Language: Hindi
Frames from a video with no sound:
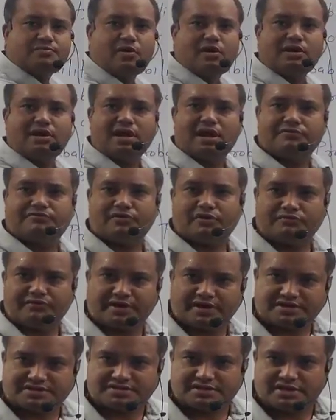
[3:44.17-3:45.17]
स्मॉल एफ ऑफ
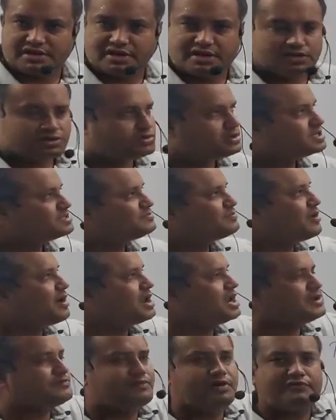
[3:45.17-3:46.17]
एक्स तो
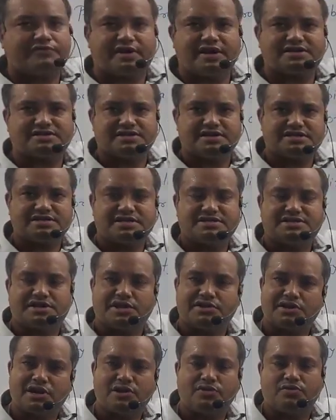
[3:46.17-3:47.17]
स्मॉल एफ ऑफ एक्स इज द
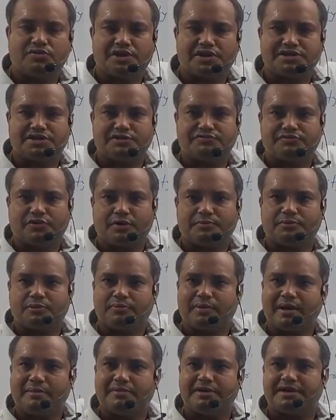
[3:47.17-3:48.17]
जनरल नोटेशन फॉर
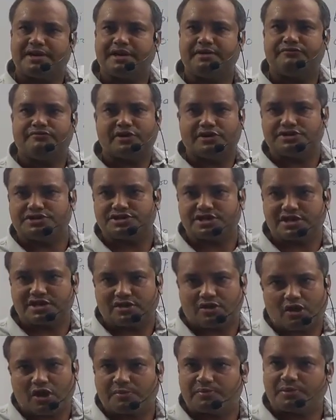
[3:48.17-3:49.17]
प्रोबेबिलिटी फंक्शन
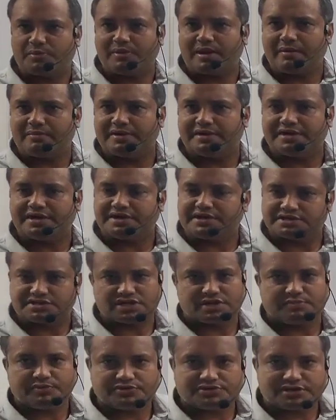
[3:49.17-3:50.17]
और प्रोबेबिलिटी
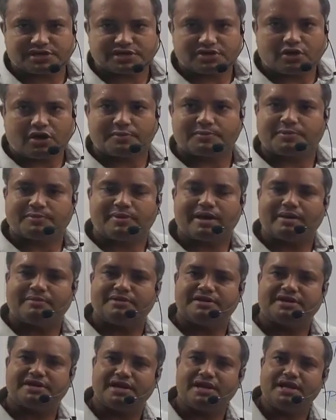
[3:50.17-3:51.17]
डिस्ट्रीब्यूशन और
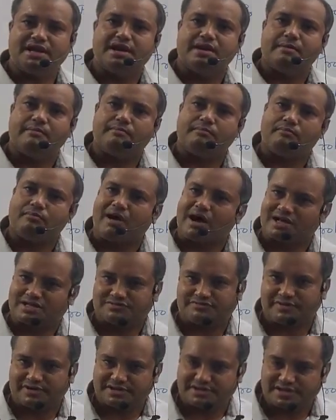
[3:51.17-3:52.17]
प्रोबेबिलिटी
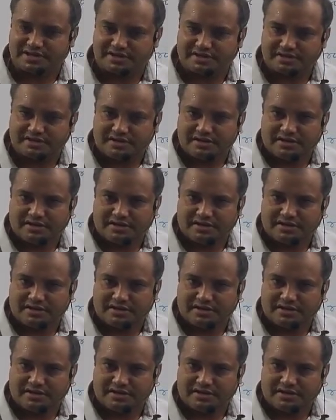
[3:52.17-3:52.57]
मास फंक्शन